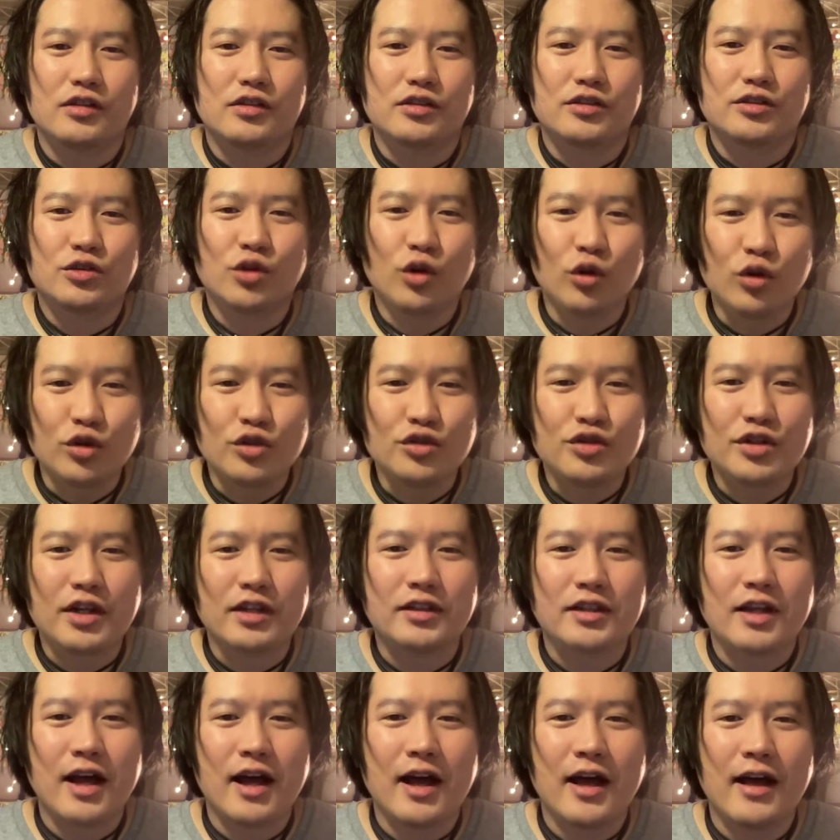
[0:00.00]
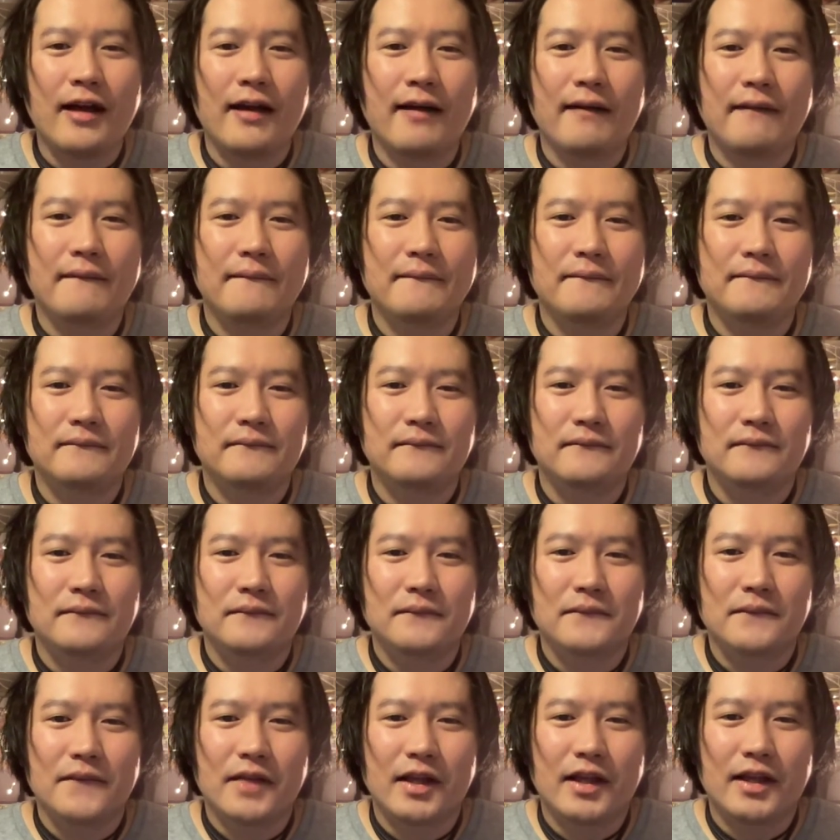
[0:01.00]
そういう方、
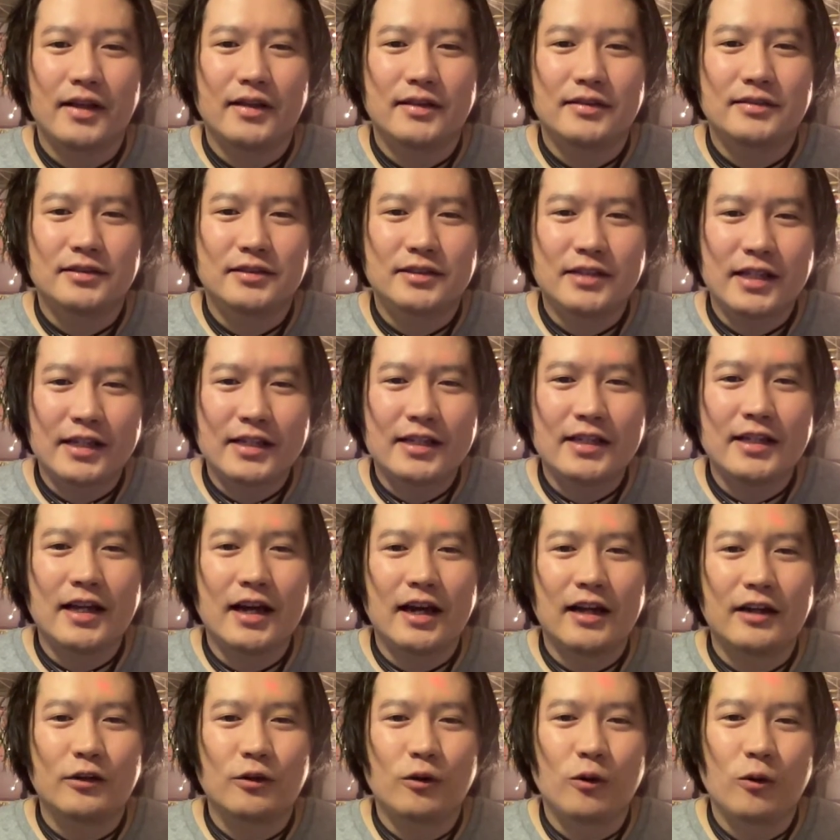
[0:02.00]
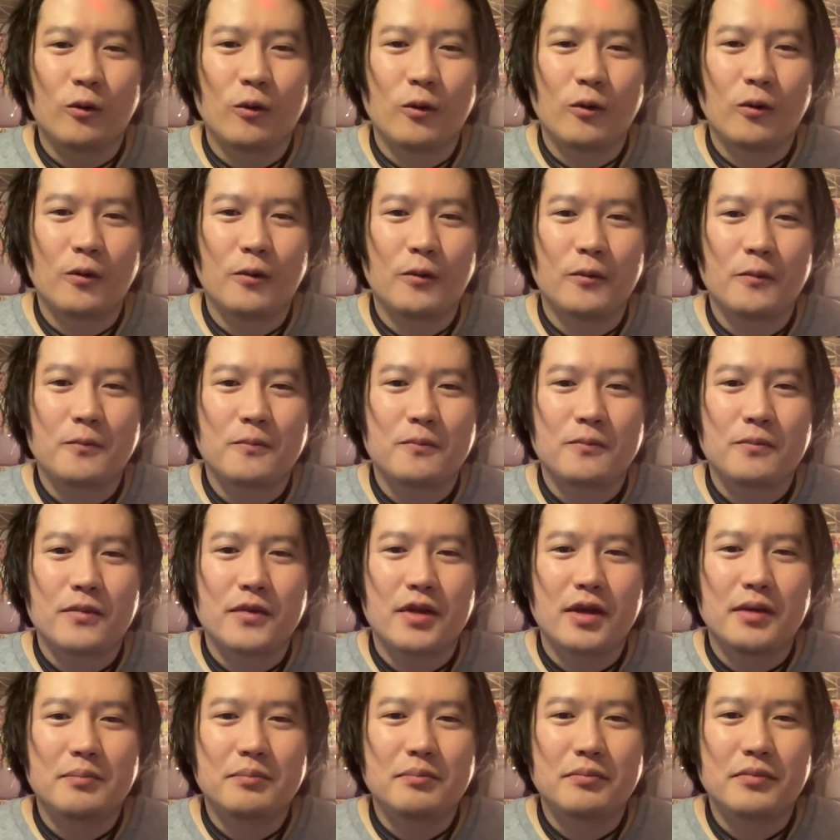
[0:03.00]
ぜひあの、
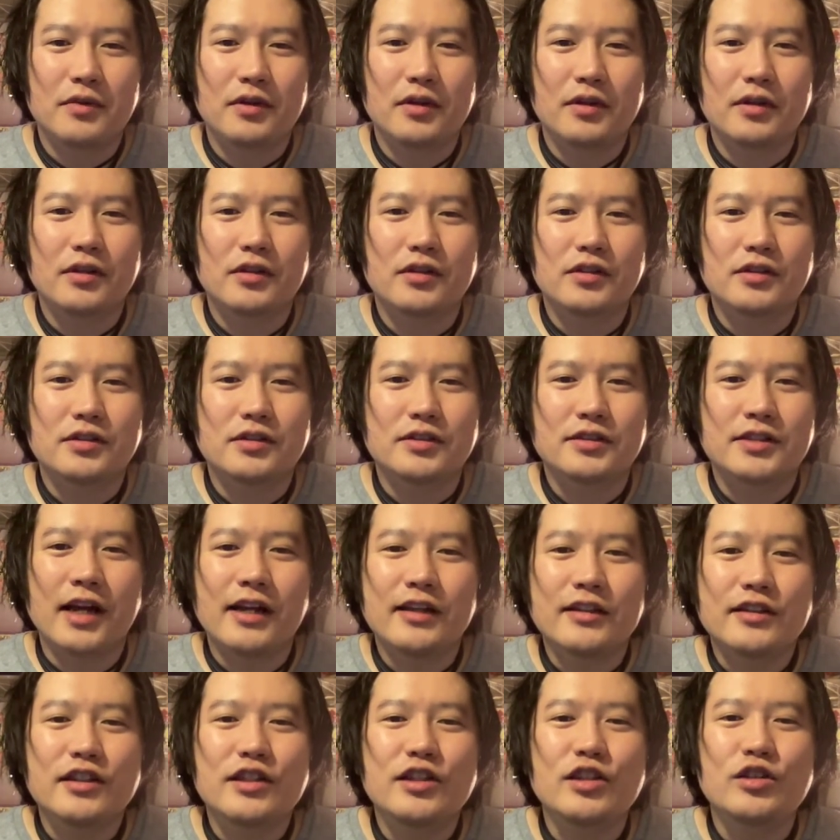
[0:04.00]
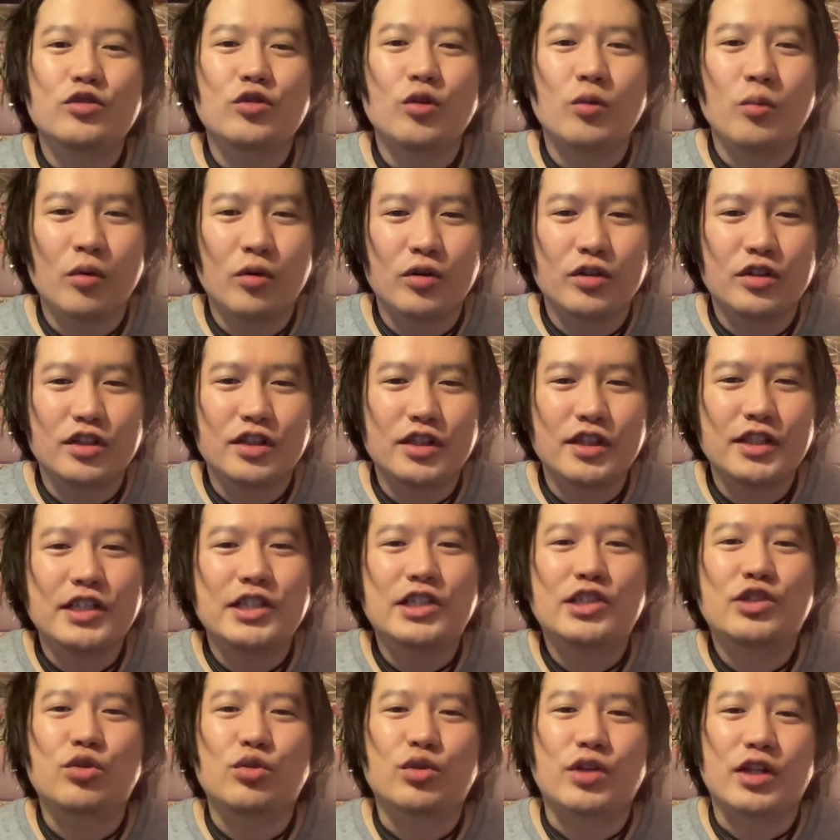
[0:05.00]
3人ともいい
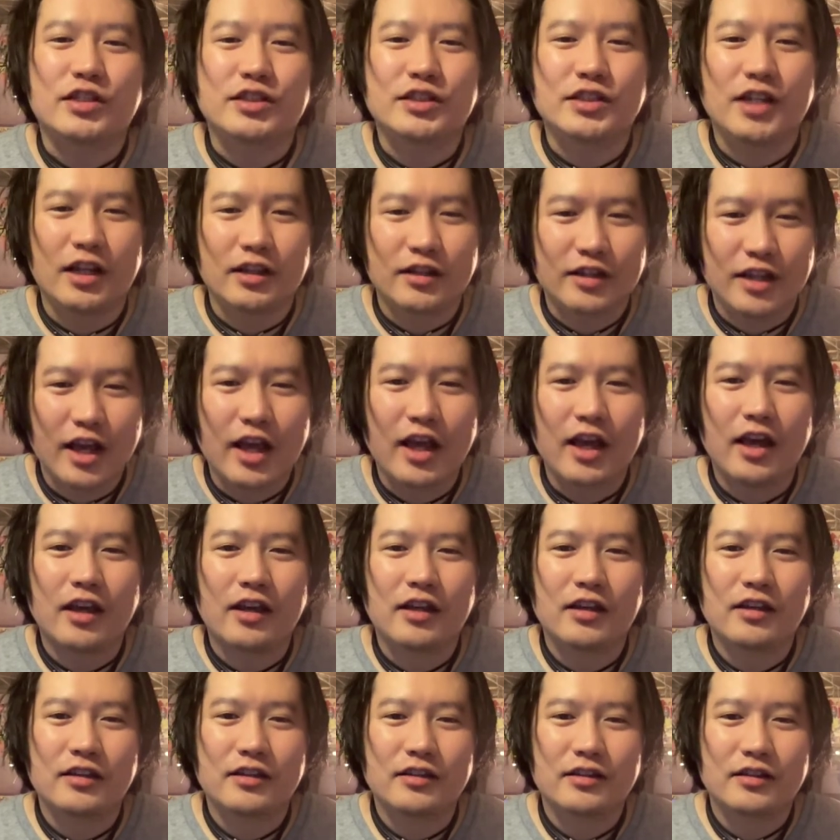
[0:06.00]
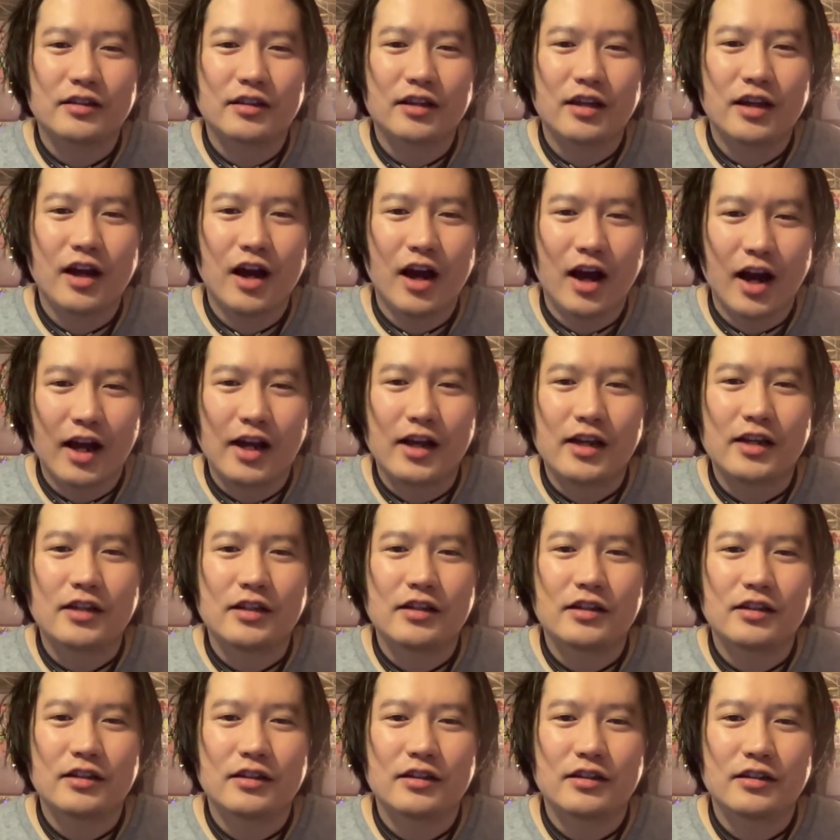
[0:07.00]
人たちなんで、はい。
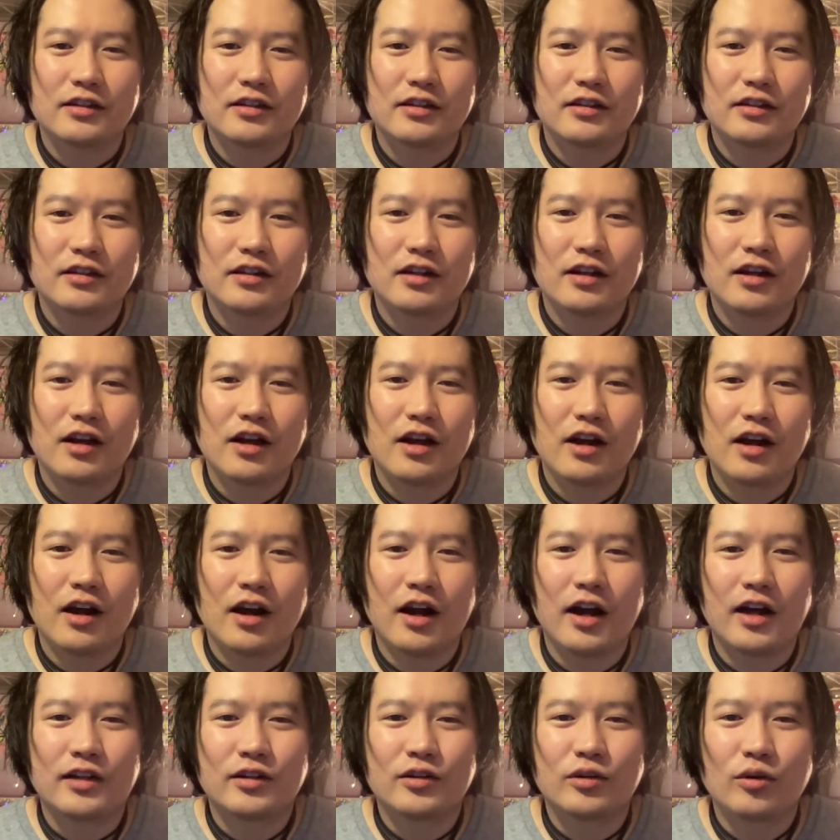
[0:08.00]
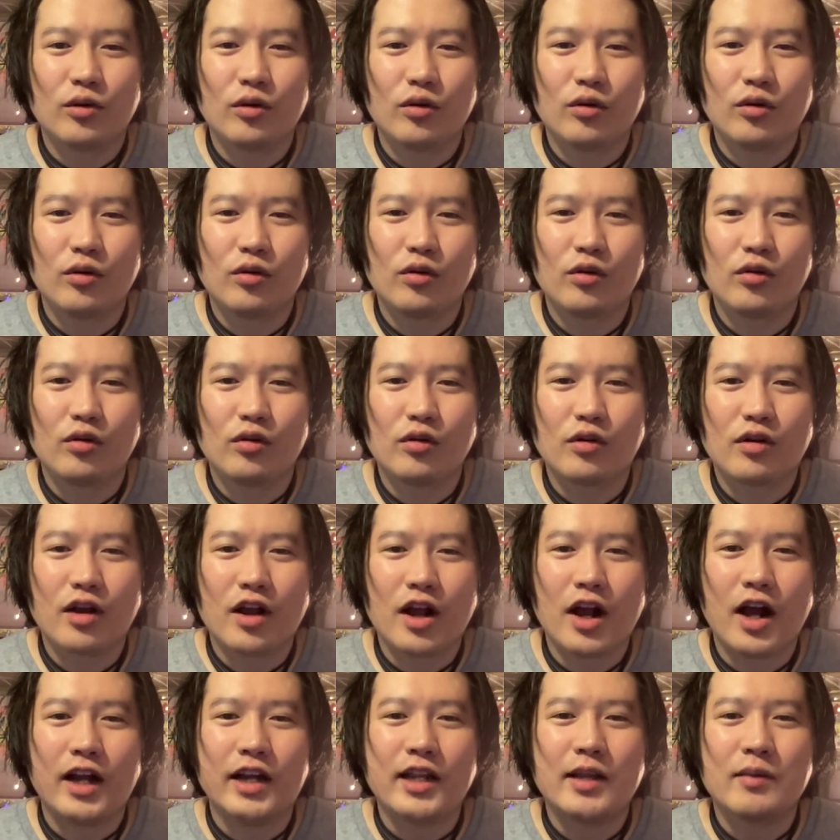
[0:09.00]
あの、
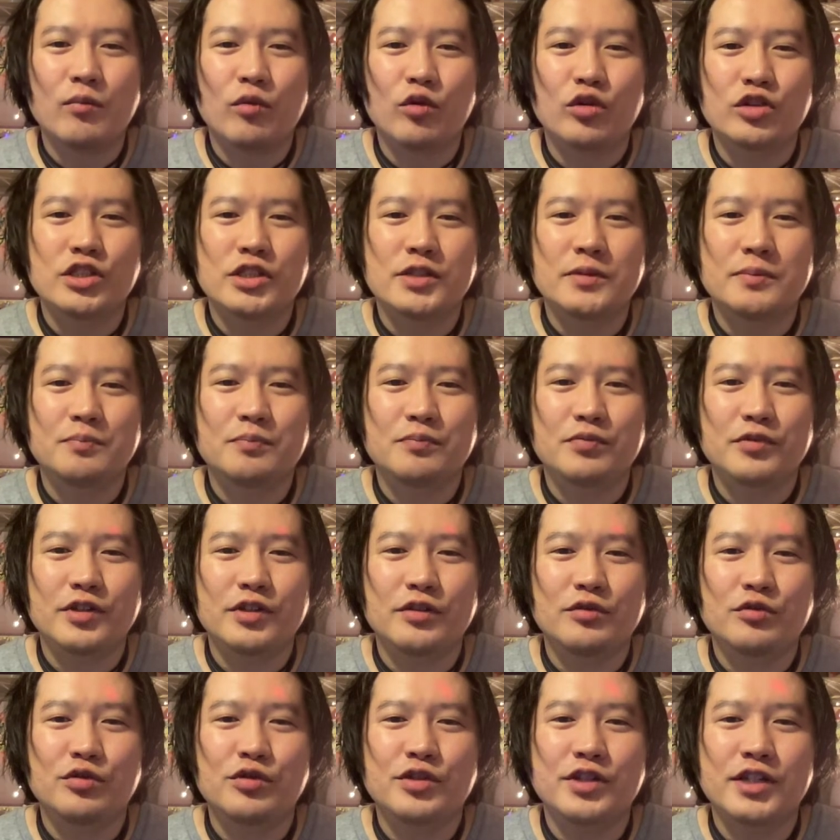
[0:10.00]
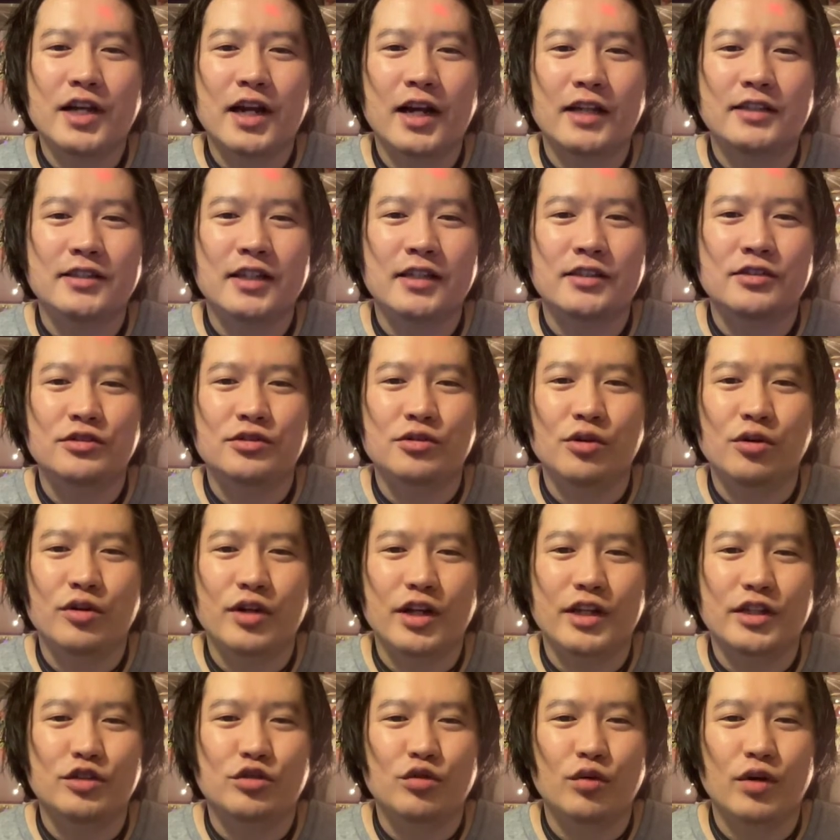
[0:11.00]
金持ちっぷり振りかざすよう
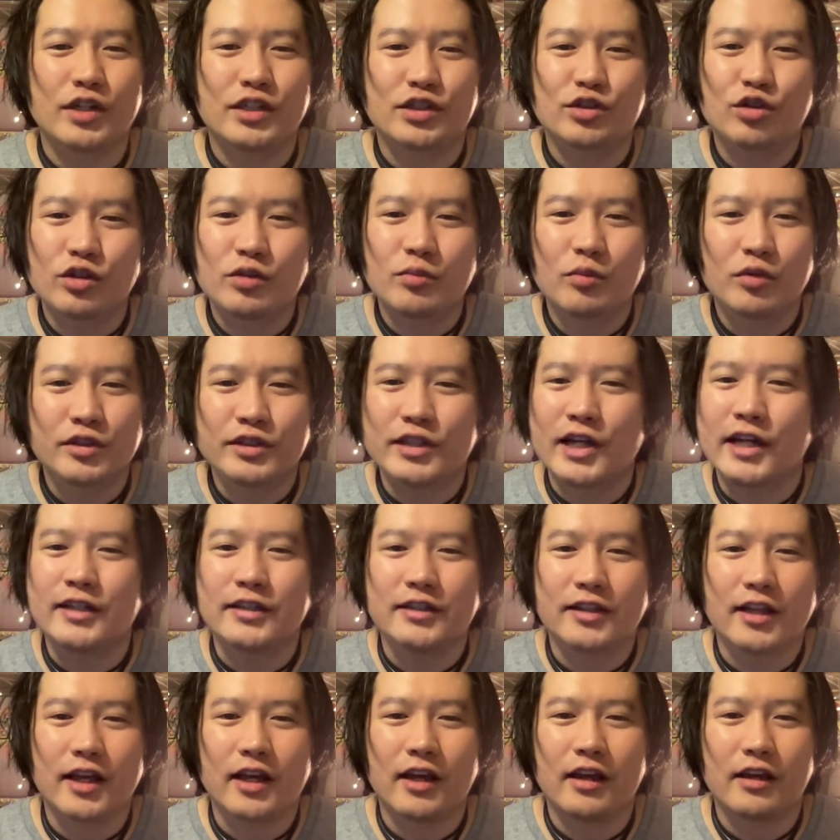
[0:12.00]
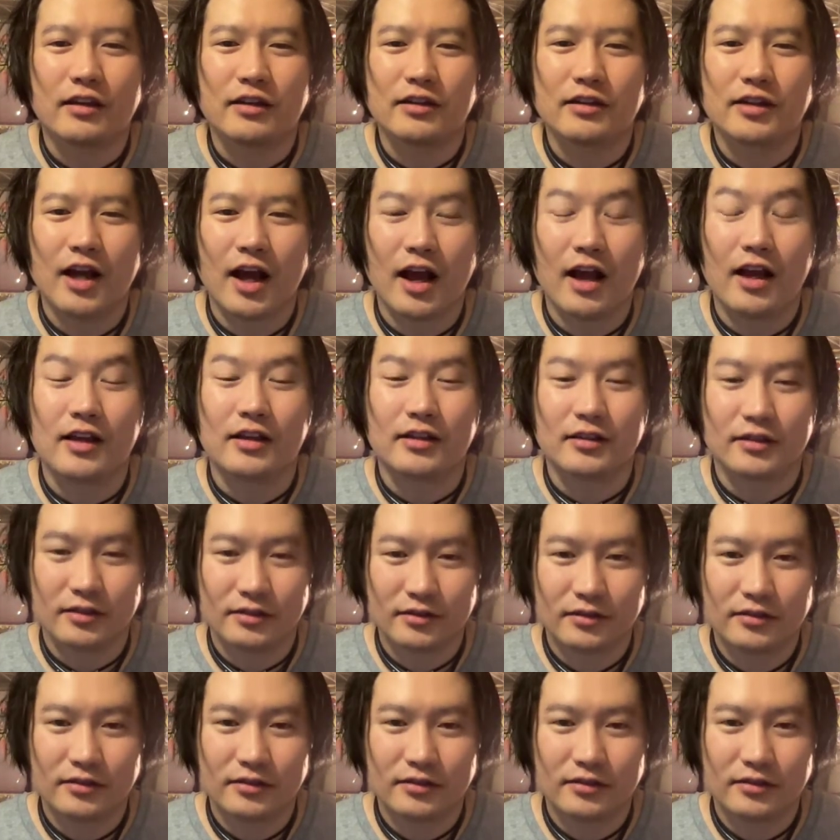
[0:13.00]
な人は一人もいないんで、はい。